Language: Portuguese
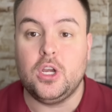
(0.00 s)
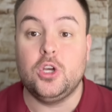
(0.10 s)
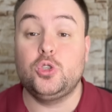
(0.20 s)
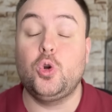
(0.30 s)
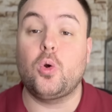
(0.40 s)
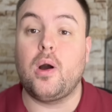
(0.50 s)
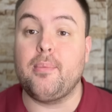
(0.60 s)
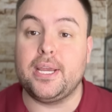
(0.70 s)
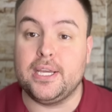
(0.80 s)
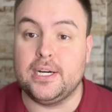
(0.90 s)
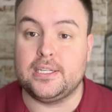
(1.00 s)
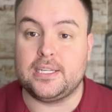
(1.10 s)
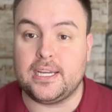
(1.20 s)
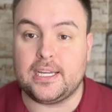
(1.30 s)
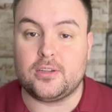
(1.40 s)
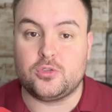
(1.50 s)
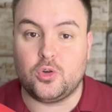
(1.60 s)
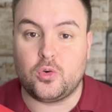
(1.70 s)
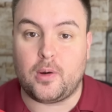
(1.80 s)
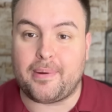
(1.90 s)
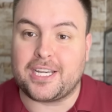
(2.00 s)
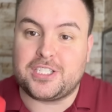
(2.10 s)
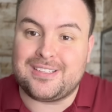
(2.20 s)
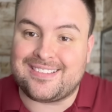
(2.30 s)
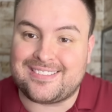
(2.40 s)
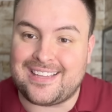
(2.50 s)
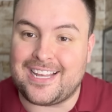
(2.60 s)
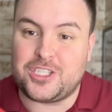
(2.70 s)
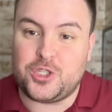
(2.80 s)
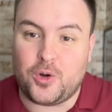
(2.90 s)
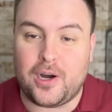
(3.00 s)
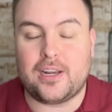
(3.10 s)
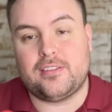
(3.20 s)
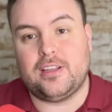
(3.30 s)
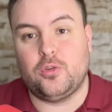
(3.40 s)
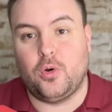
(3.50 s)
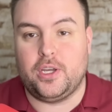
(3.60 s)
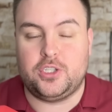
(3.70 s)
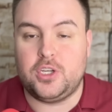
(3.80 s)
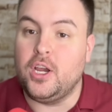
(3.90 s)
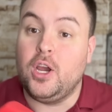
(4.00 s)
Jogo amanhã, né? Jogo a partir das 7 horas da noite.